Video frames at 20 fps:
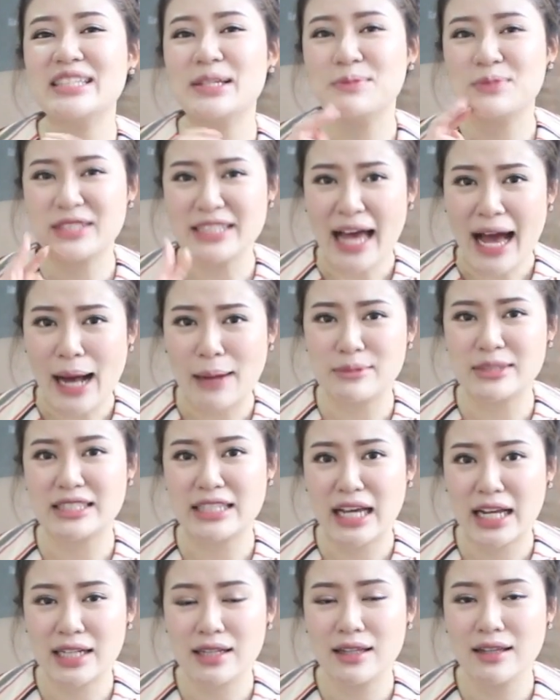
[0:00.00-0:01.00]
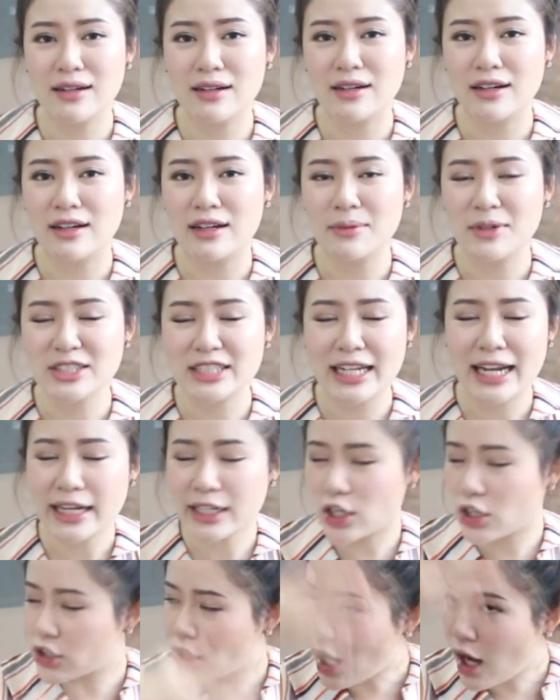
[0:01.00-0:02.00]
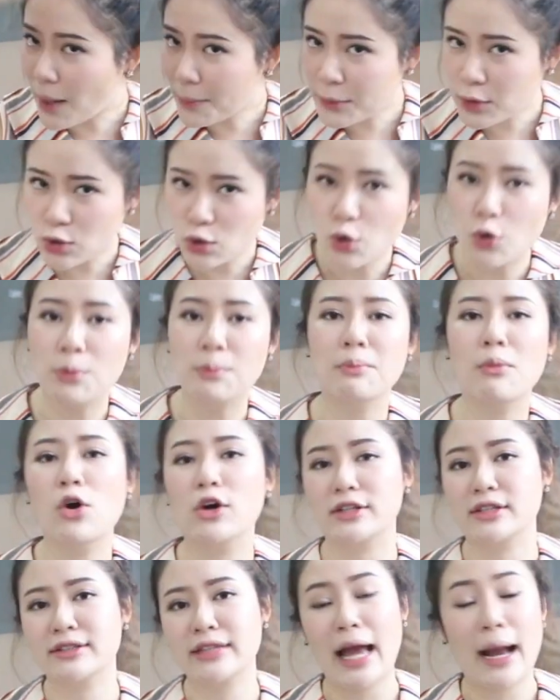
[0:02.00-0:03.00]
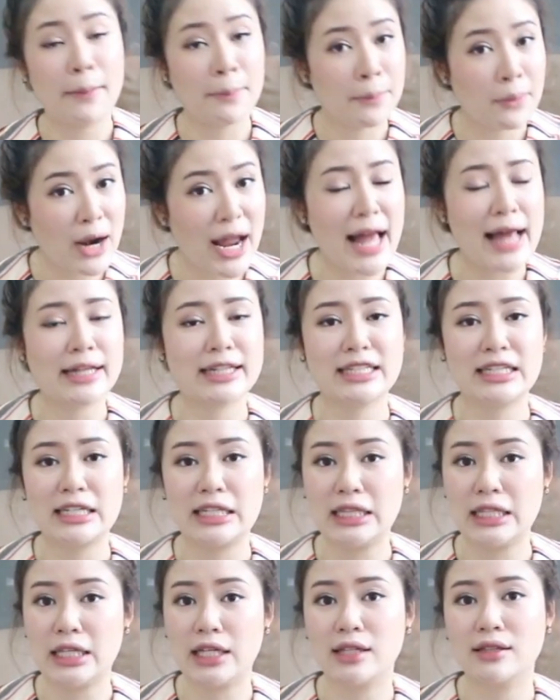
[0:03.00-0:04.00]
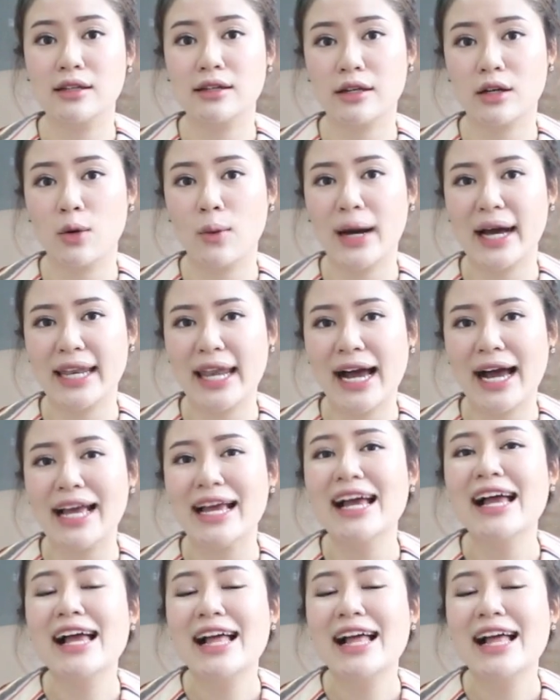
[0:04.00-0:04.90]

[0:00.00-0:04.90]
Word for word: 23เซตเลยเพราะฉะนั้นครอบคลุมหมดทั้งแบรนด์คลินิกเลยก็ว่าได้